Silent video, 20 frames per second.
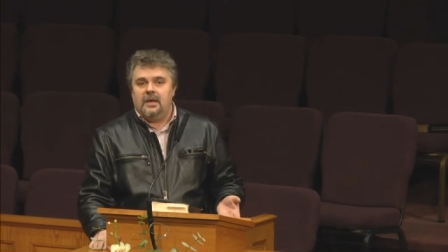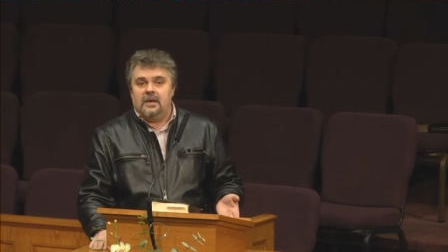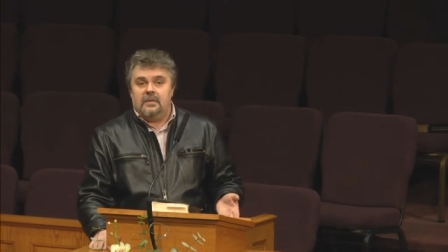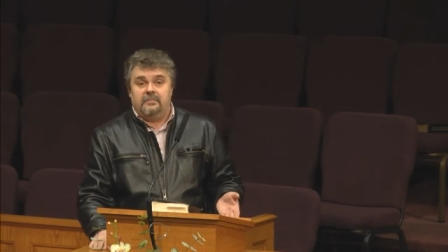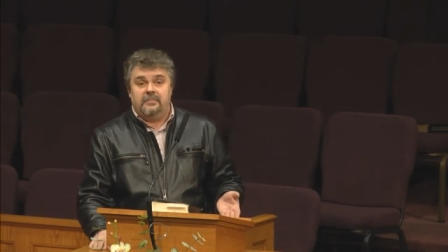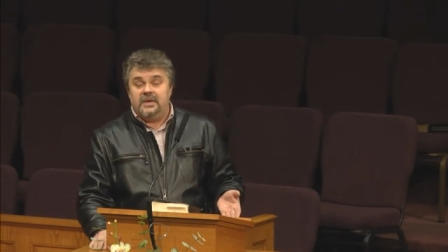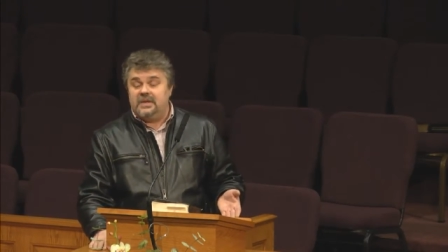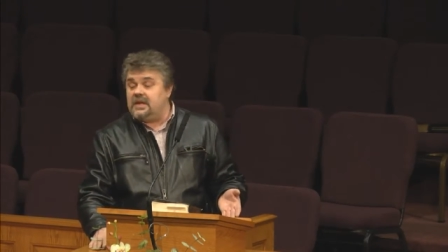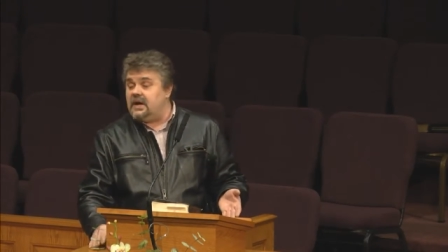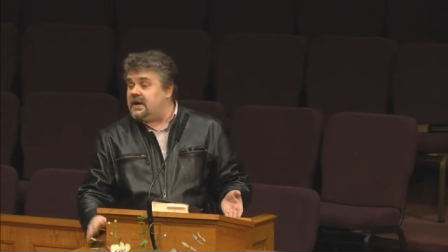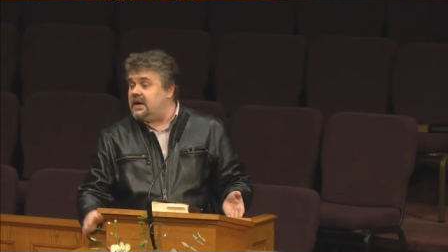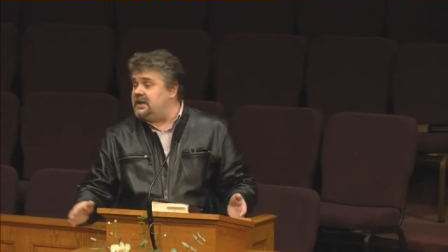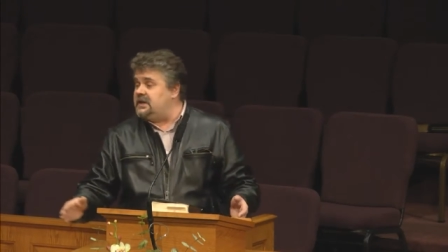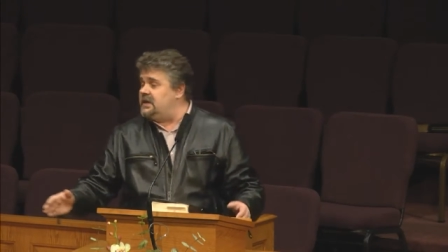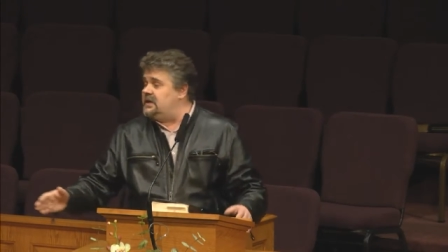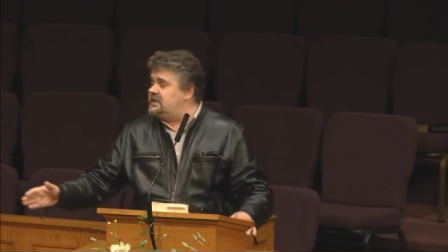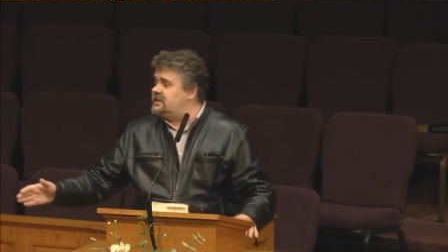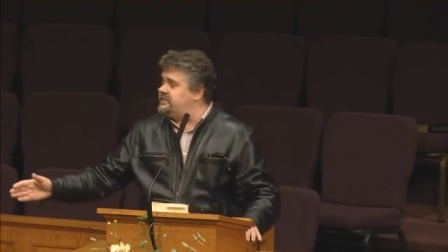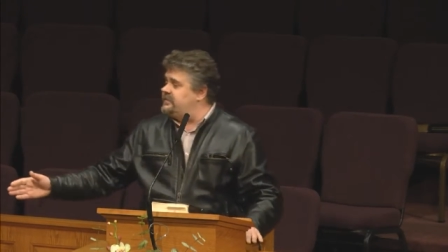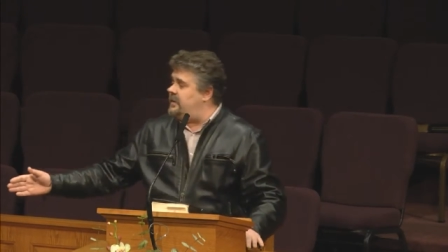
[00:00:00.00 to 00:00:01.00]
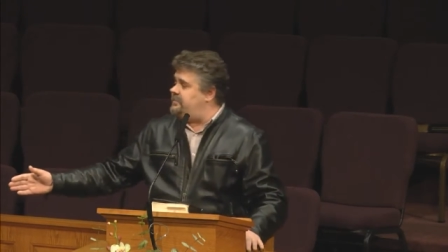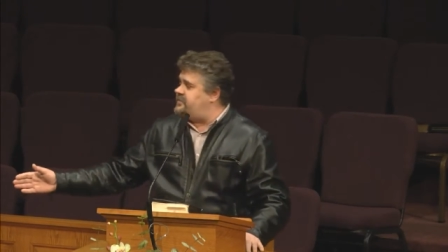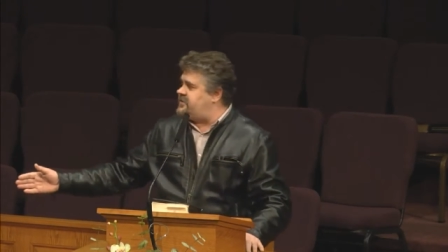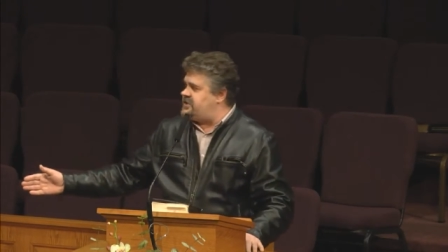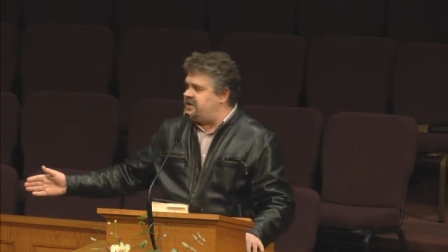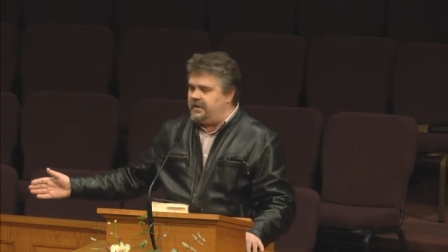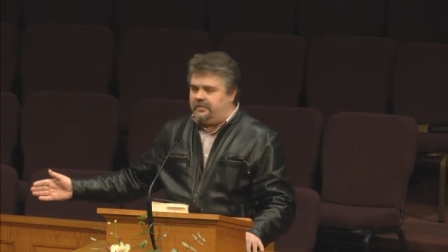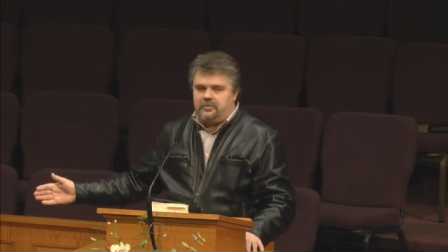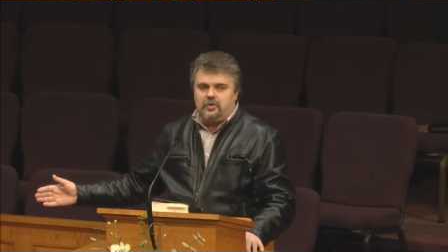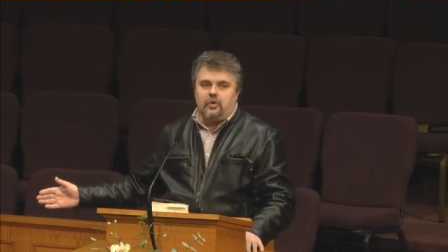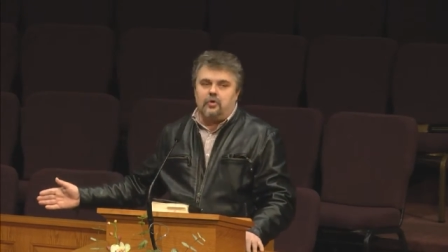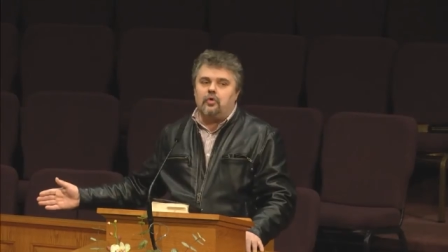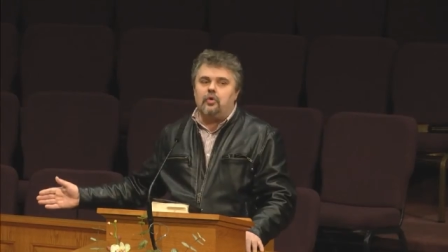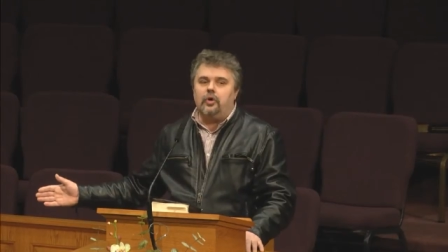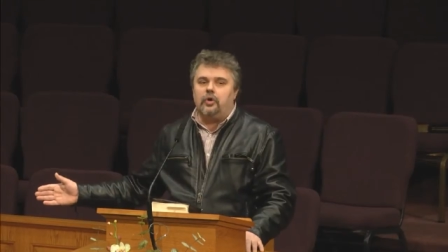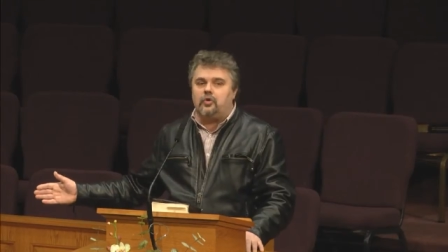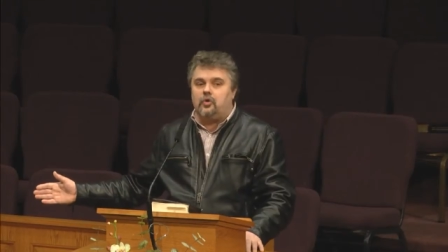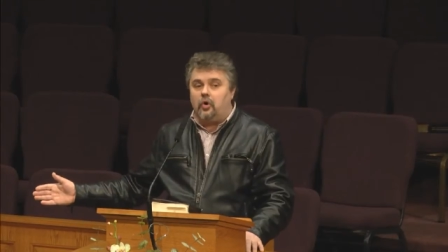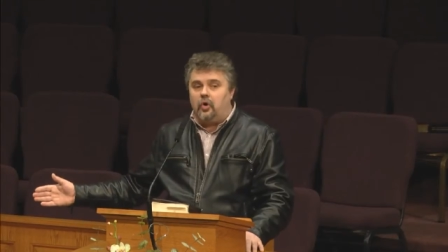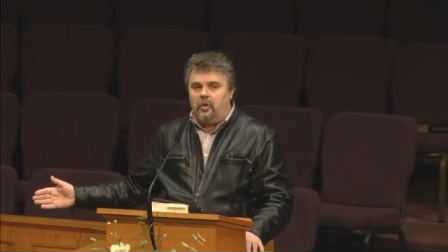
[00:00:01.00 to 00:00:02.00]
мы находились вообще в
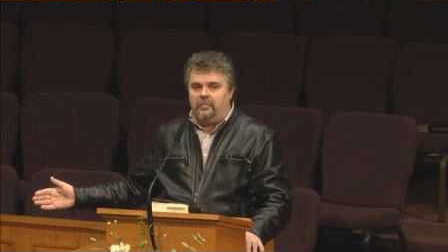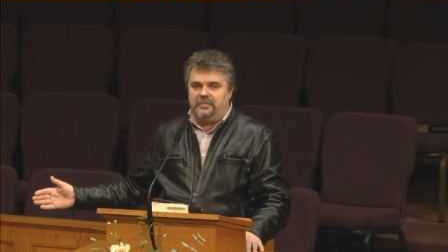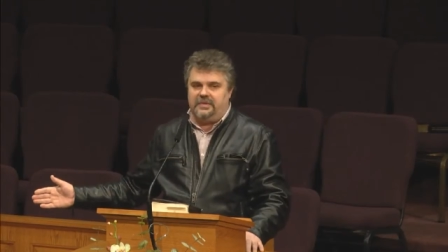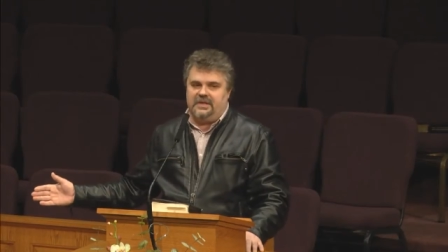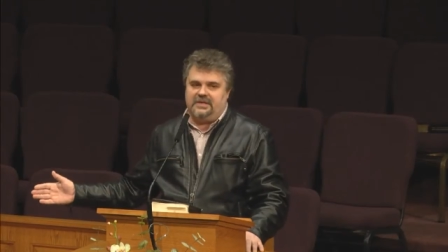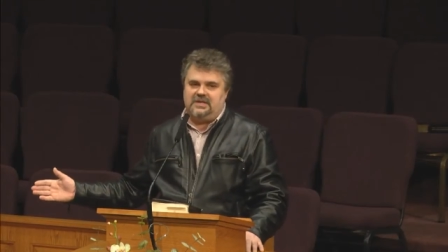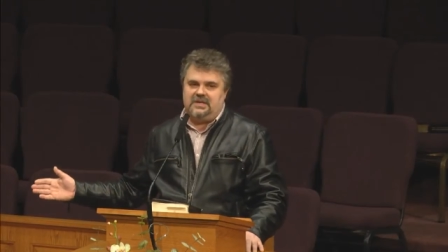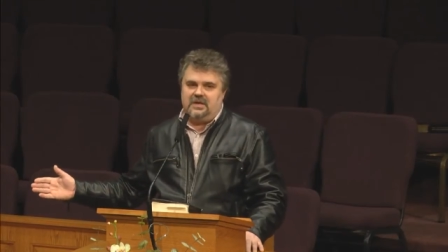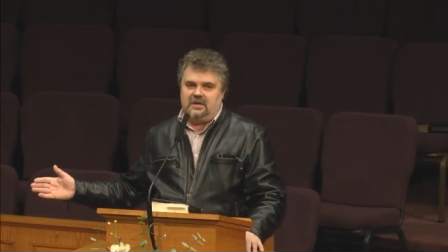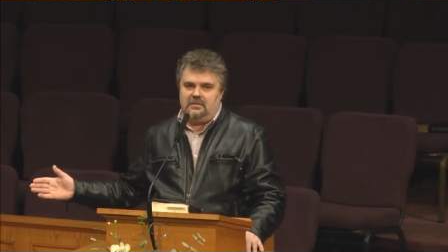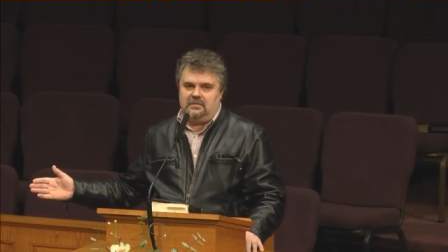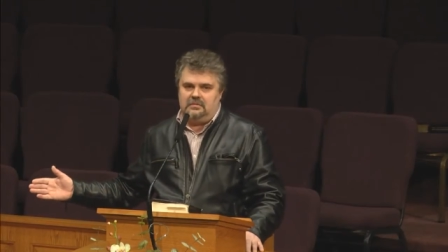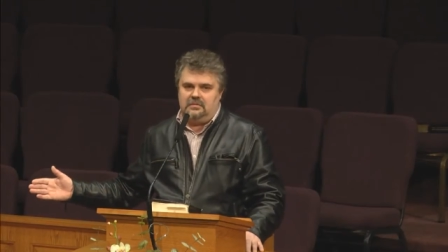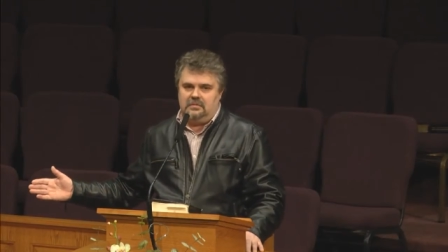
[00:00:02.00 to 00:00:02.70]
другой комнате,